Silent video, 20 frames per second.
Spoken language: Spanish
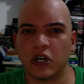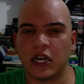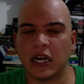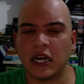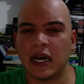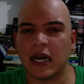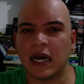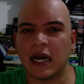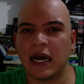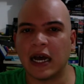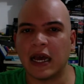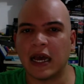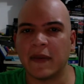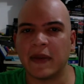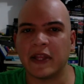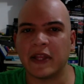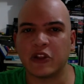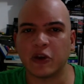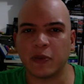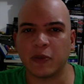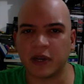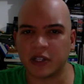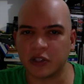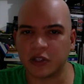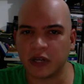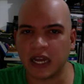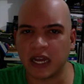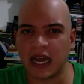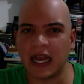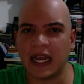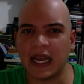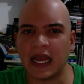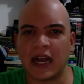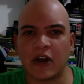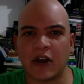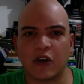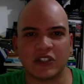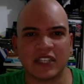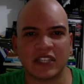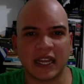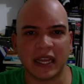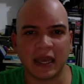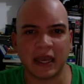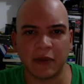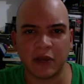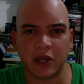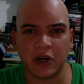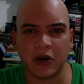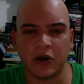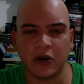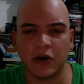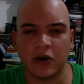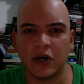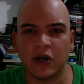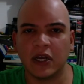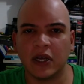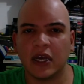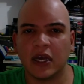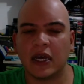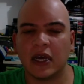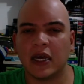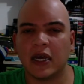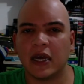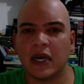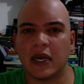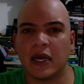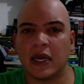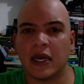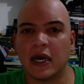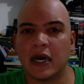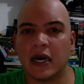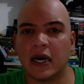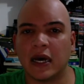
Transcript: a, eventos personales, a cosas que vio, eh,